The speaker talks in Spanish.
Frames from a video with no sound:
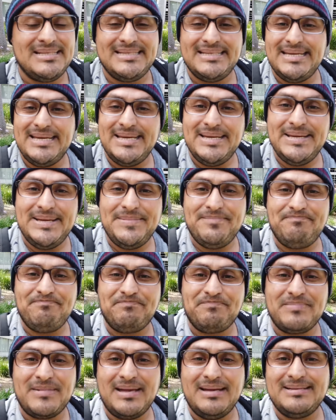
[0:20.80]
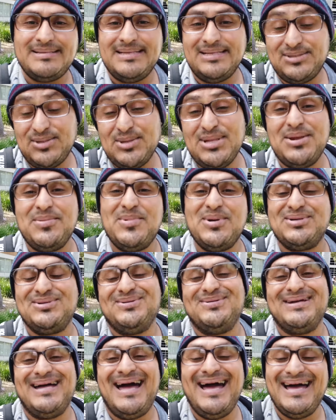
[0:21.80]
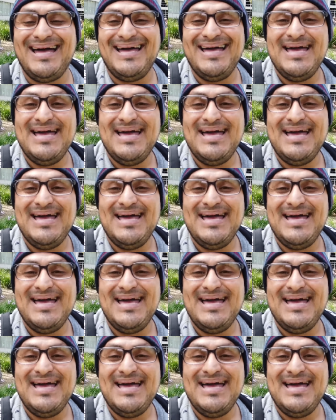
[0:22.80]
si, si estoy nervioso, ¿verdad?